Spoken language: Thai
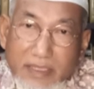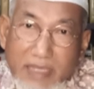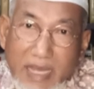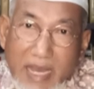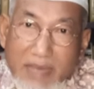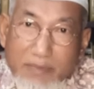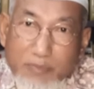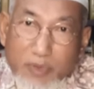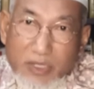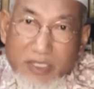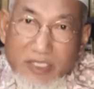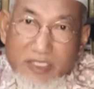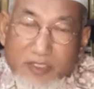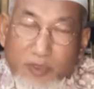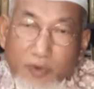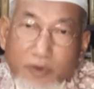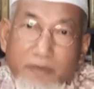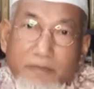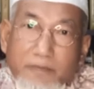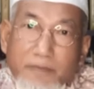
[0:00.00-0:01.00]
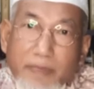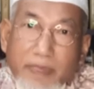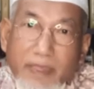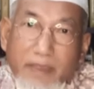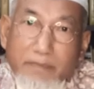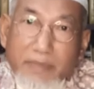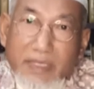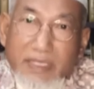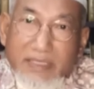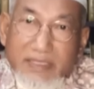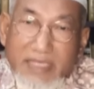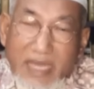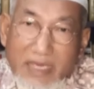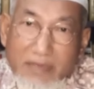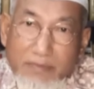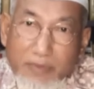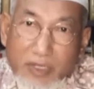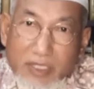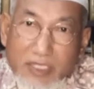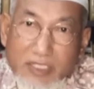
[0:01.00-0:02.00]
กายบริสุทธิ์ มีใจ
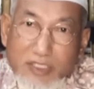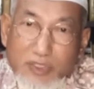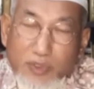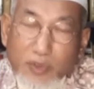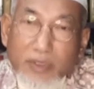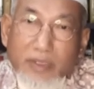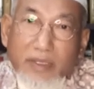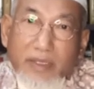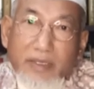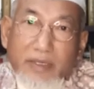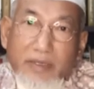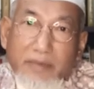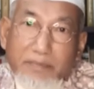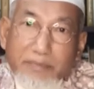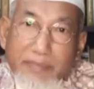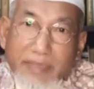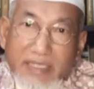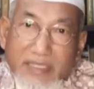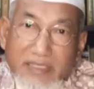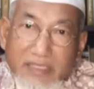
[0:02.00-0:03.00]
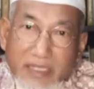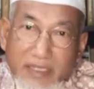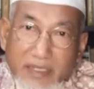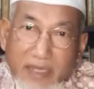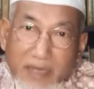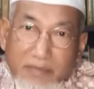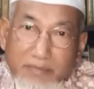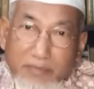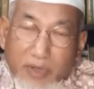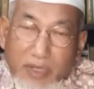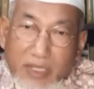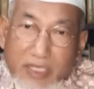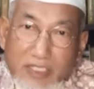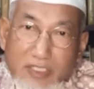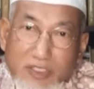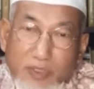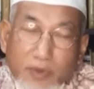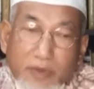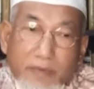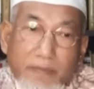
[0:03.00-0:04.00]
บริสุทธิ์ มีจิตอันบริ
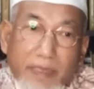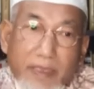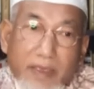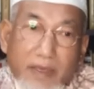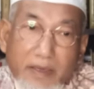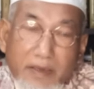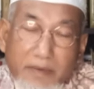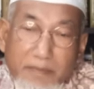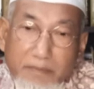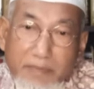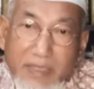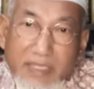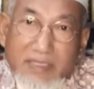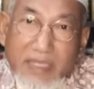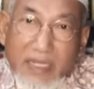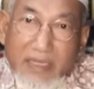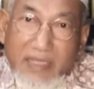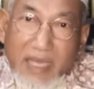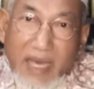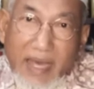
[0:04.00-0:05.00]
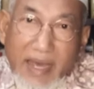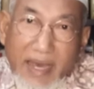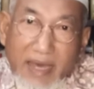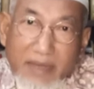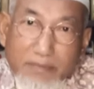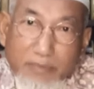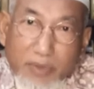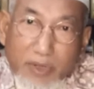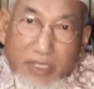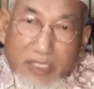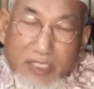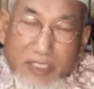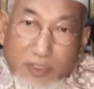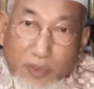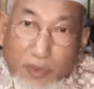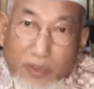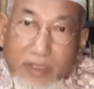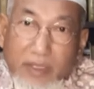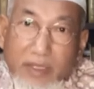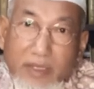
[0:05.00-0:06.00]
สุทธิ์ มีศรัทธาอันบริ
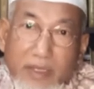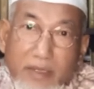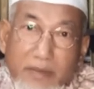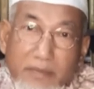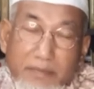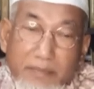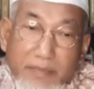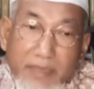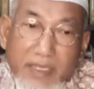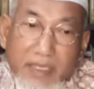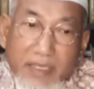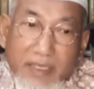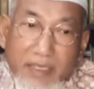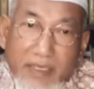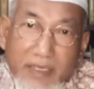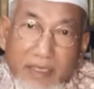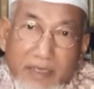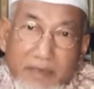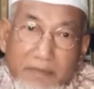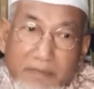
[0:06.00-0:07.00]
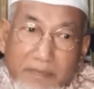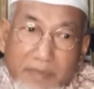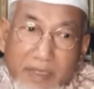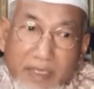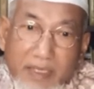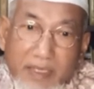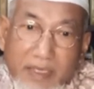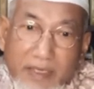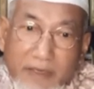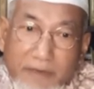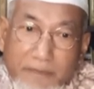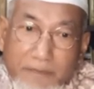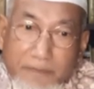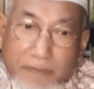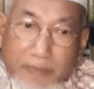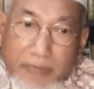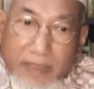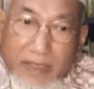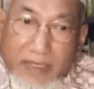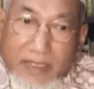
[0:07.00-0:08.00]
สุทธิ์มีมี
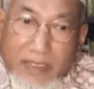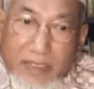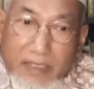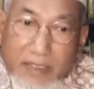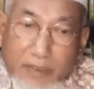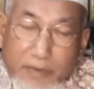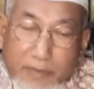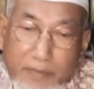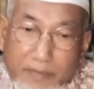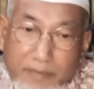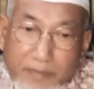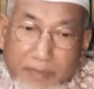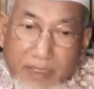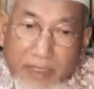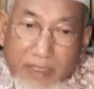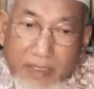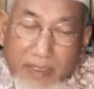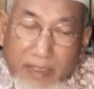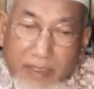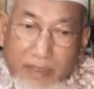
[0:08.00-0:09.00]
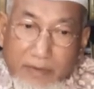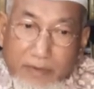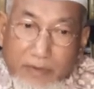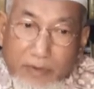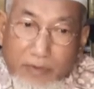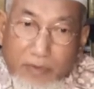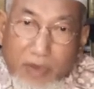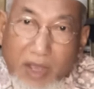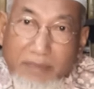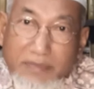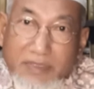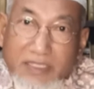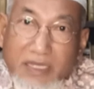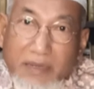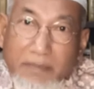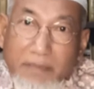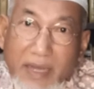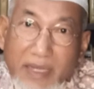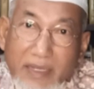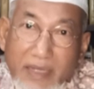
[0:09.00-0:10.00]
มีความ
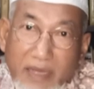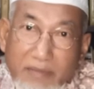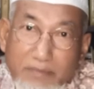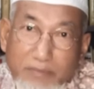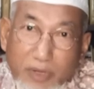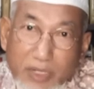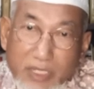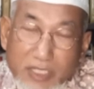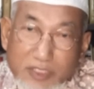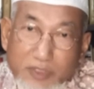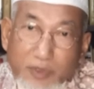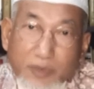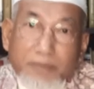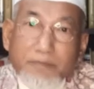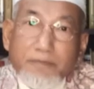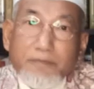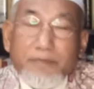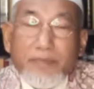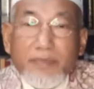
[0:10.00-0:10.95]
เชื่อมั่นอันบริสุทธิ์